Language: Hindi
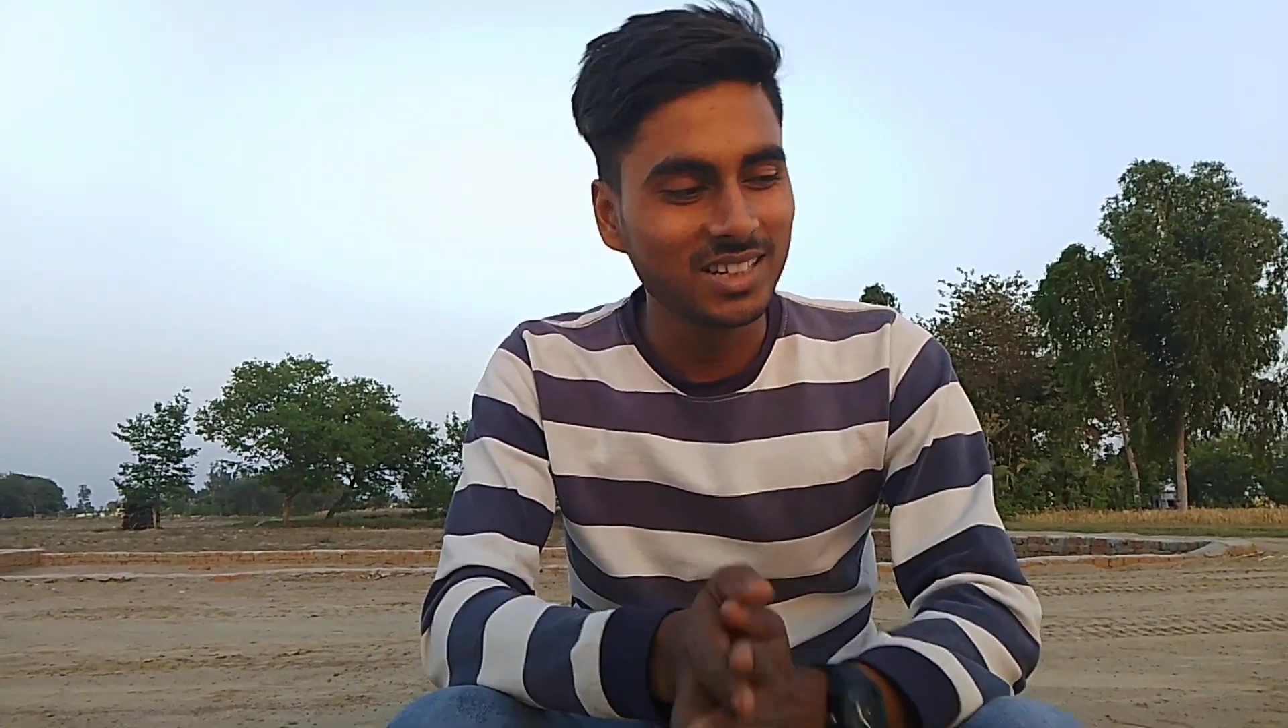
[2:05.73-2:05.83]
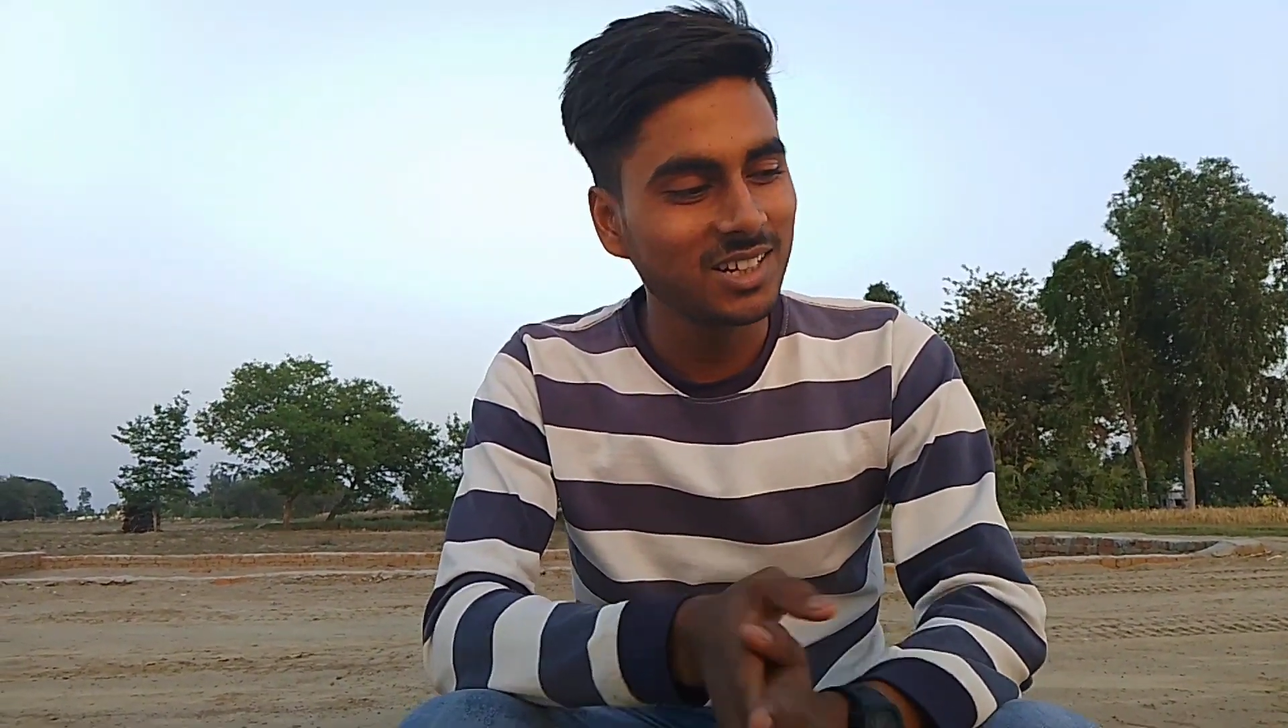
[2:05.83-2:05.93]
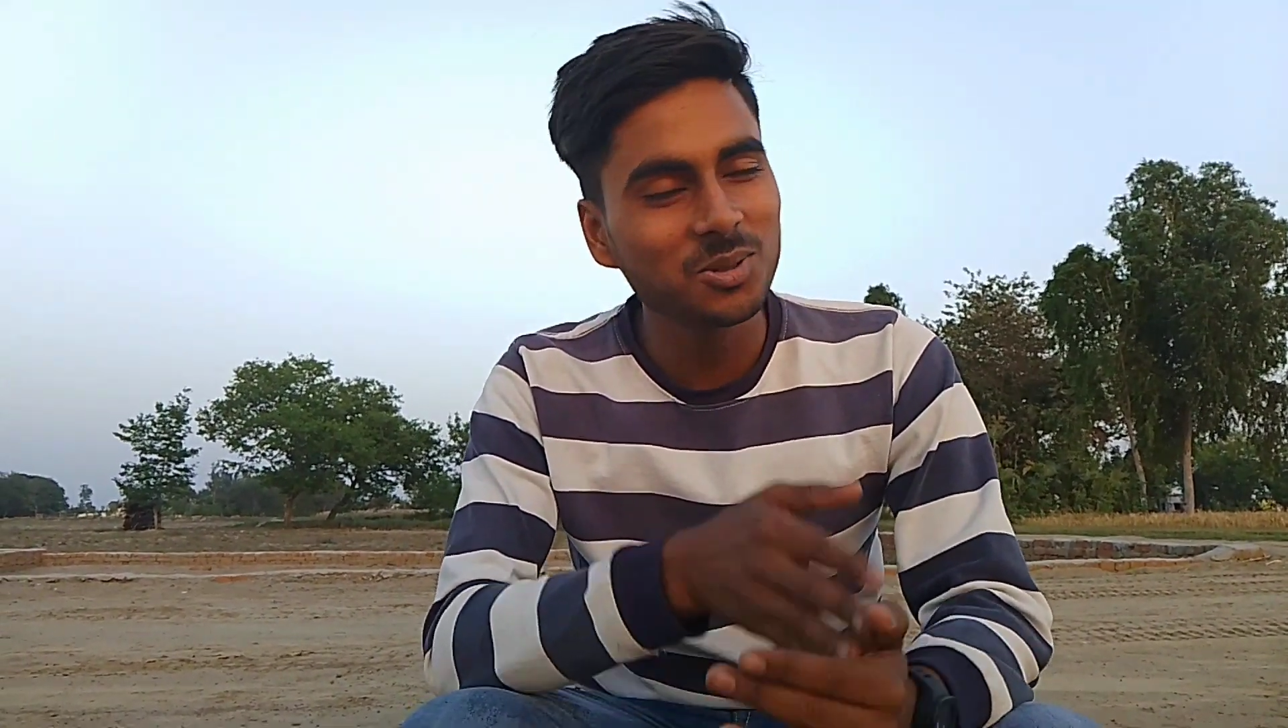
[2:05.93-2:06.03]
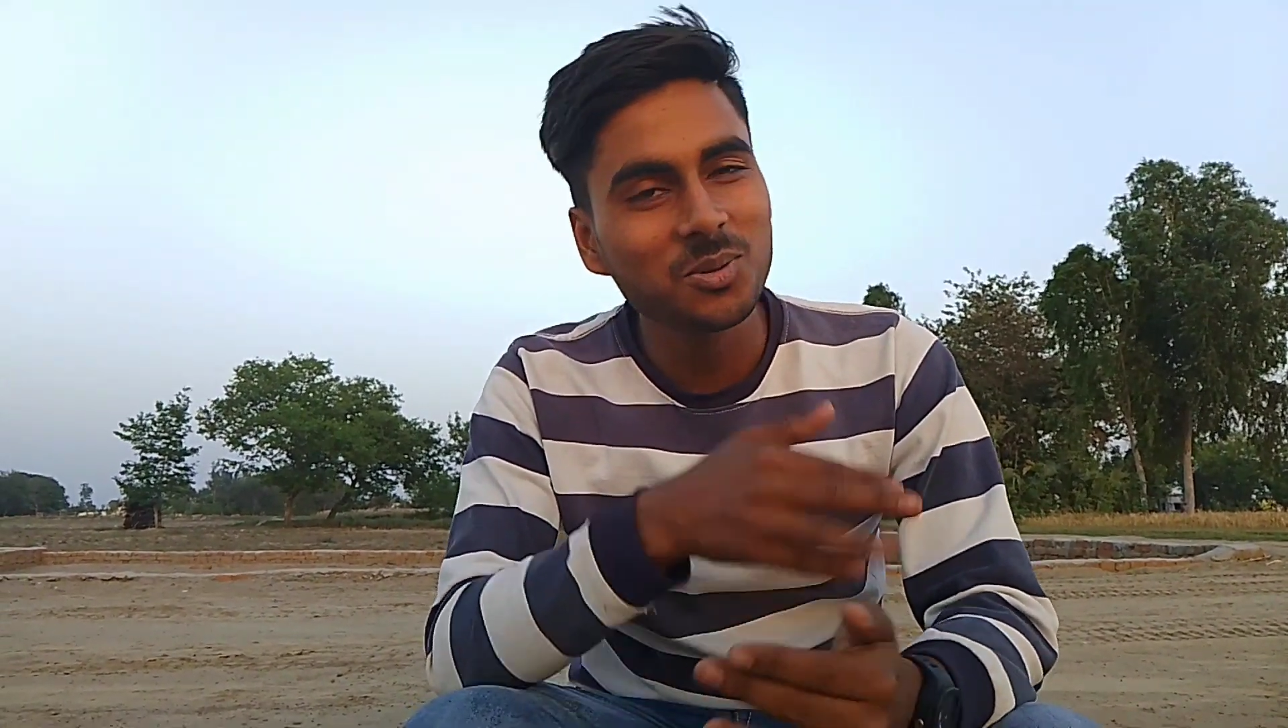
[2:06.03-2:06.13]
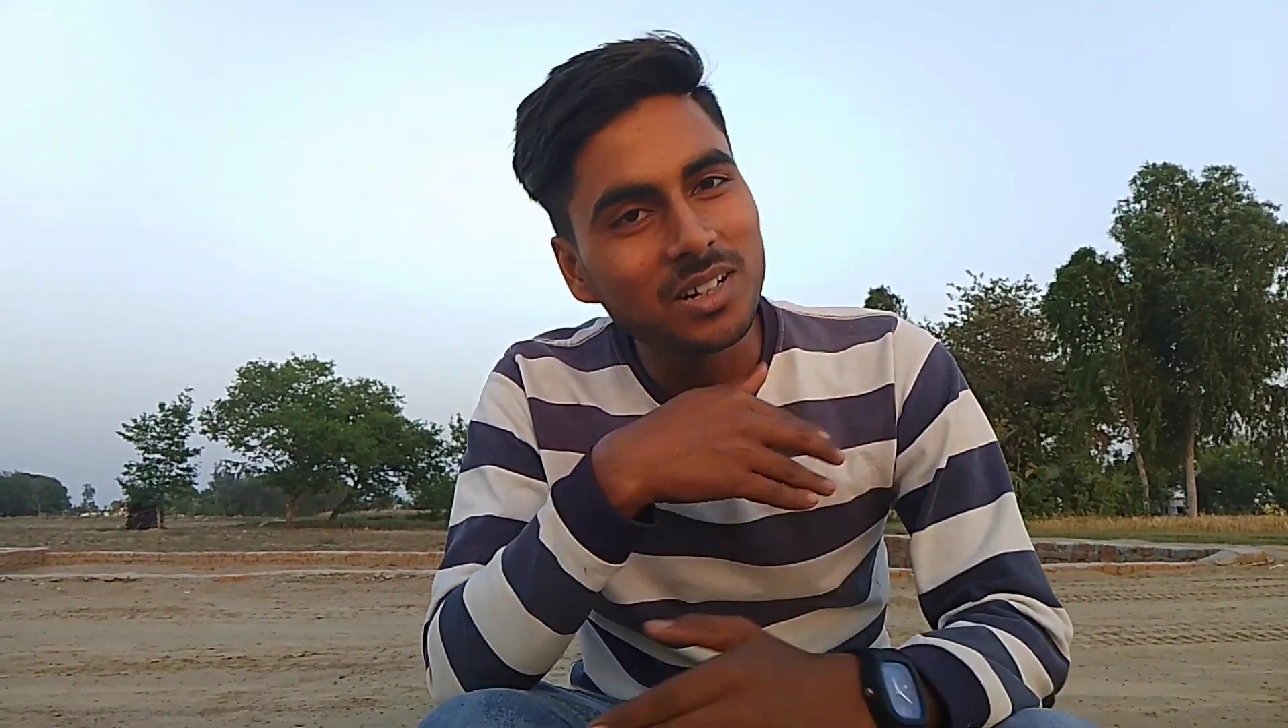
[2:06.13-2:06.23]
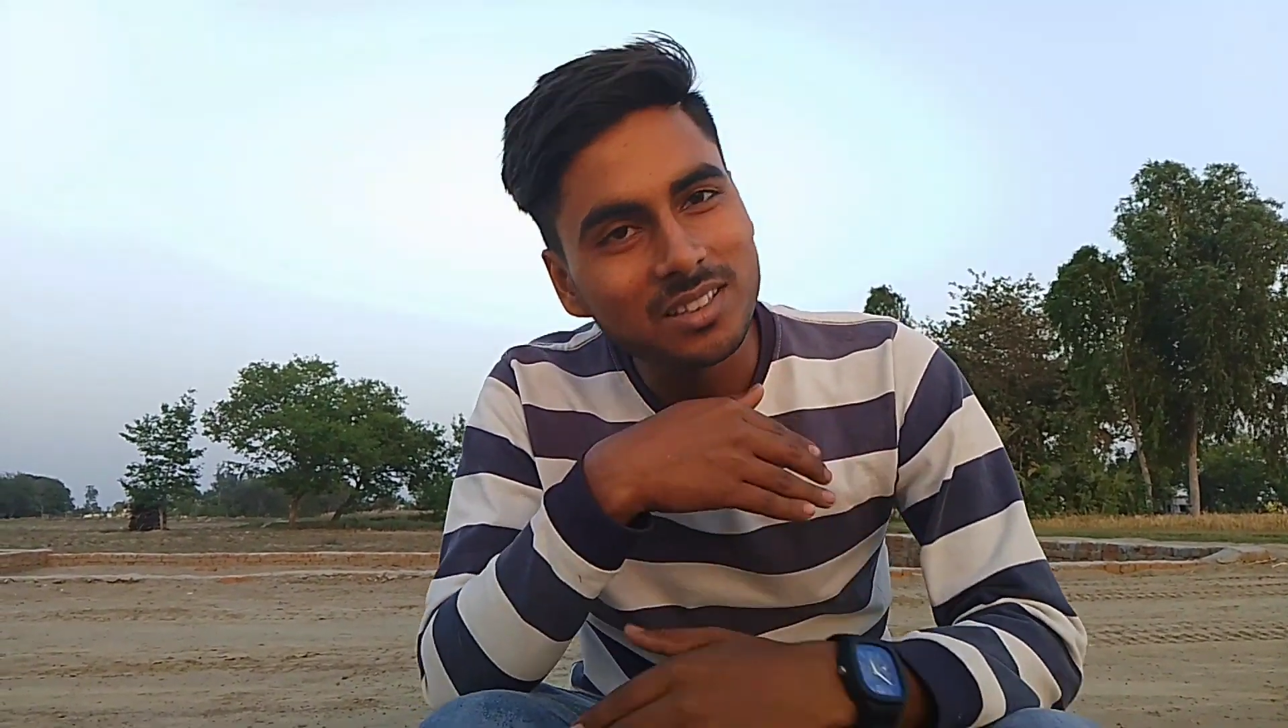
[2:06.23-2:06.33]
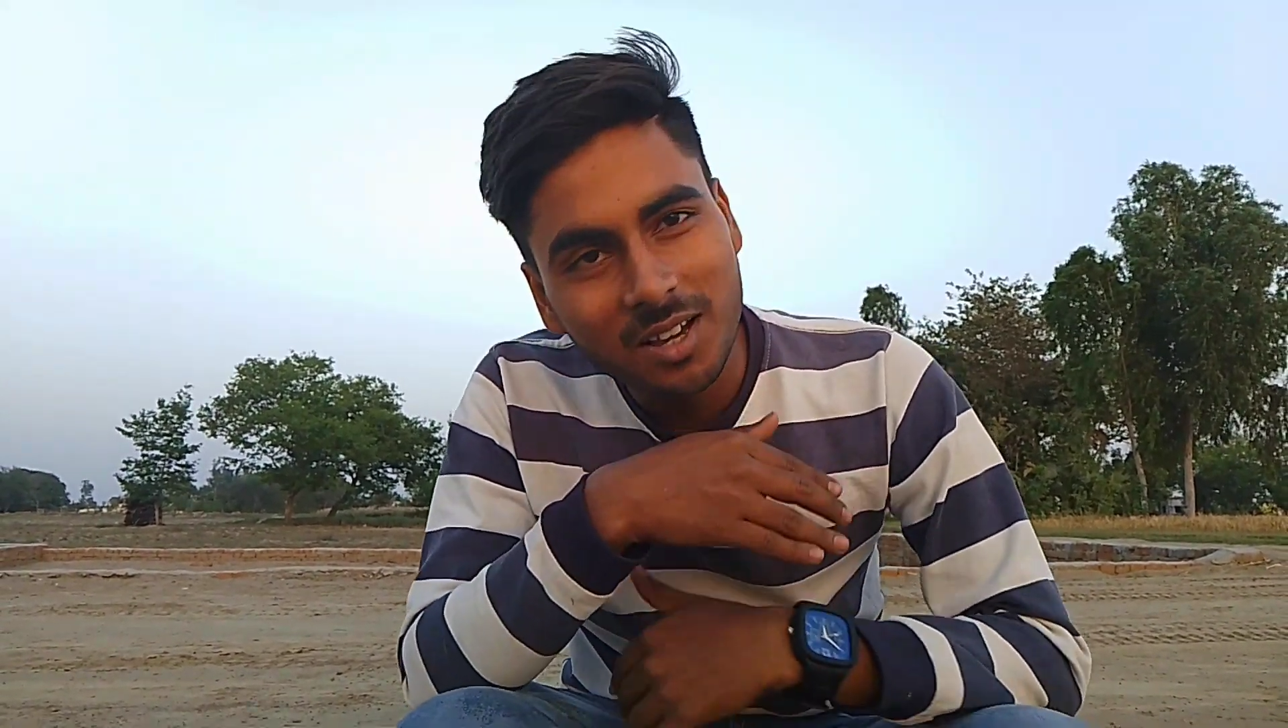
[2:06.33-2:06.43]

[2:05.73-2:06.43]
चलिए शुरू